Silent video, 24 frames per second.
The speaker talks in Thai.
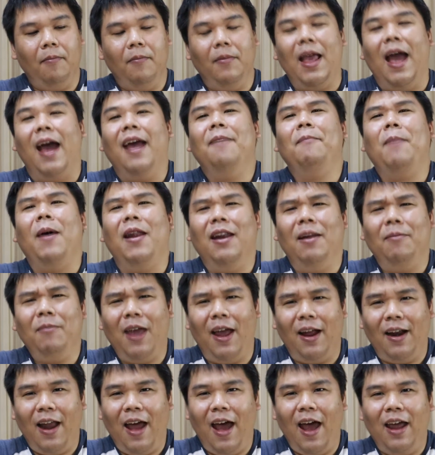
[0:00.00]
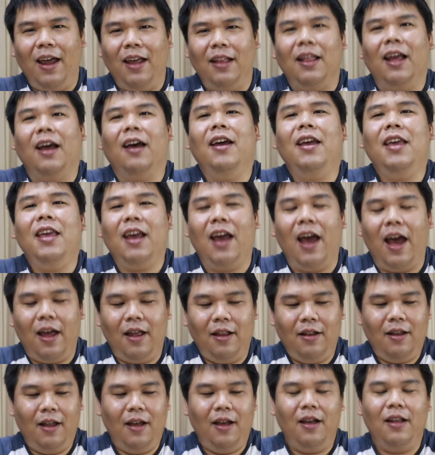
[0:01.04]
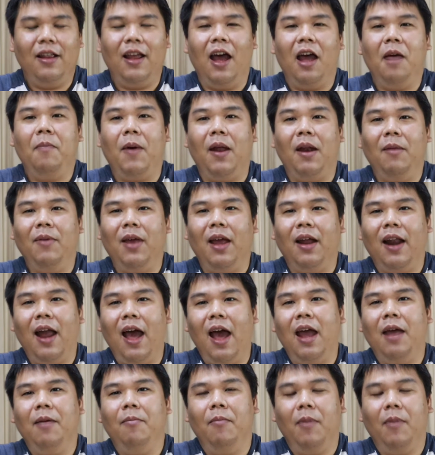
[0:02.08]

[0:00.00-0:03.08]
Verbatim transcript: อยากให้ปั่นน้ำแข็งได้ แต่ก็อีกอะถ้าเกิดอยากให้ปั่นน้ำแข็งได้